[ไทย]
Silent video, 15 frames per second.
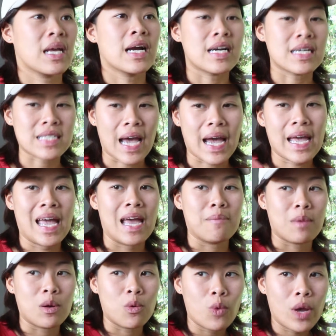คือถ้าเห็น
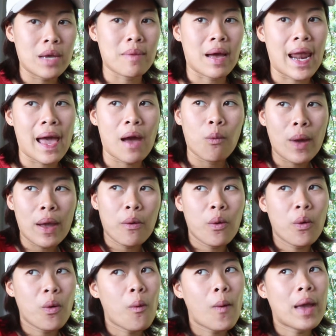มันวิ่งมาแล้ว
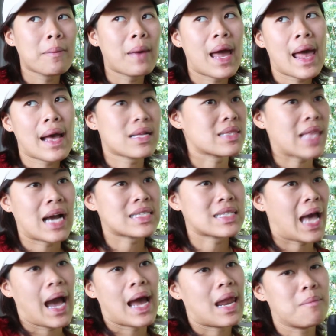วิ่งมาแล้วตั้ง
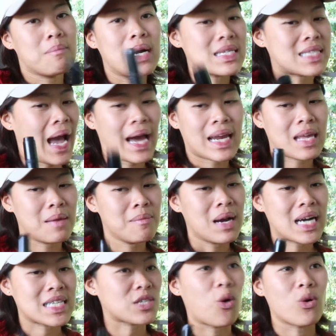ท่าแล้วมึงท่านี้มึ
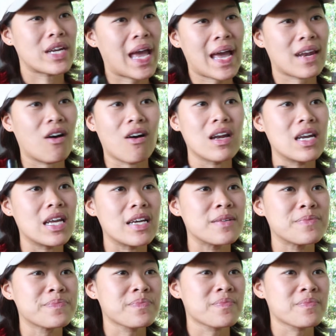งกระโจนแน่นอนเลย